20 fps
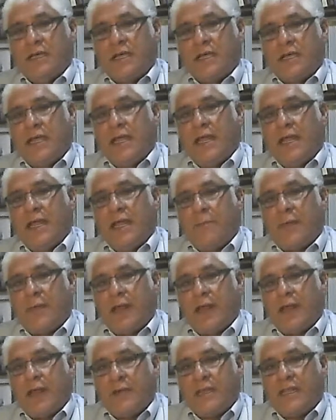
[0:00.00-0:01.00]
que la
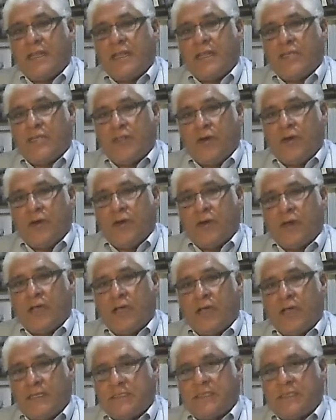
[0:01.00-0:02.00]
palabra del Señor
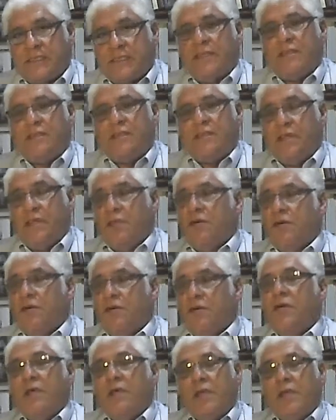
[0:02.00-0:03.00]
en este
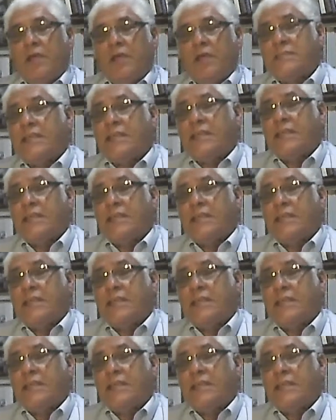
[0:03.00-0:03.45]
sentido es